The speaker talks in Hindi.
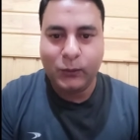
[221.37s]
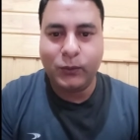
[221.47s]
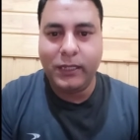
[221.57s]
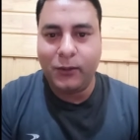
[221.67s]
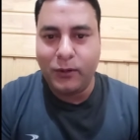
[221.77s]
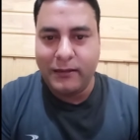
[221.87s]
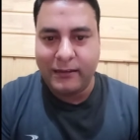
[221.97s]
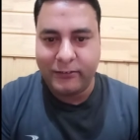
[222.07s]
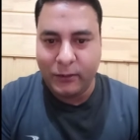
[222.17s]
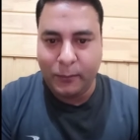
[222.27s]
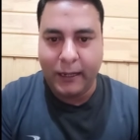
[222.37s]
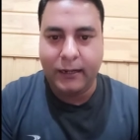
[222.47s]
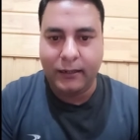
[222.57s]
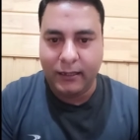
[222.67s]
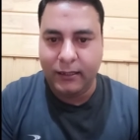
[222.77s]
तो ये कोई
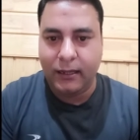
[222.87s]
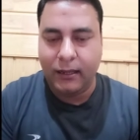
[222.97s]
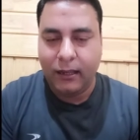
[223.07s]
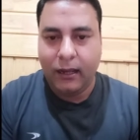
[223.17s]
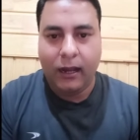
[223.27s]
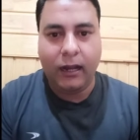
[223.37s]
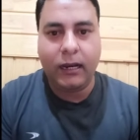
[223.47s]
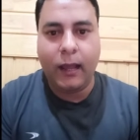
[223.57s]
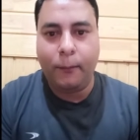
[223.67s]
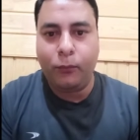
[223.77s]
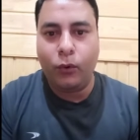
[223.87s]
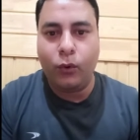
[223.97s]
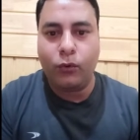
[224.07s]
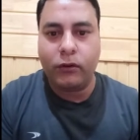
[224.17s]
जस्टिफाइड नहीं है अगर आपको